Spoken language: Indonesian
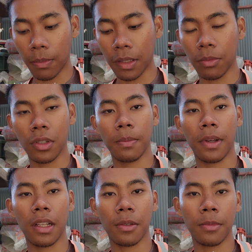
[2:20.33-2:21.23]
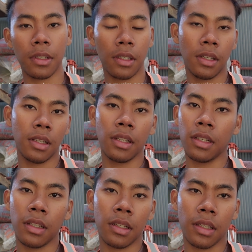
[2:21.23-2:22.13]
pas musim panas mah
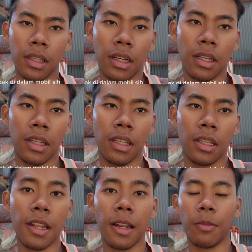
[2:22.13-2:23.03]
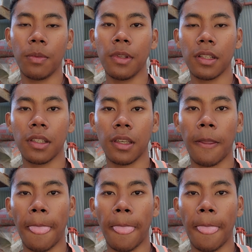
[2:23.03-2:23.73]
nggak di dalam mobil sih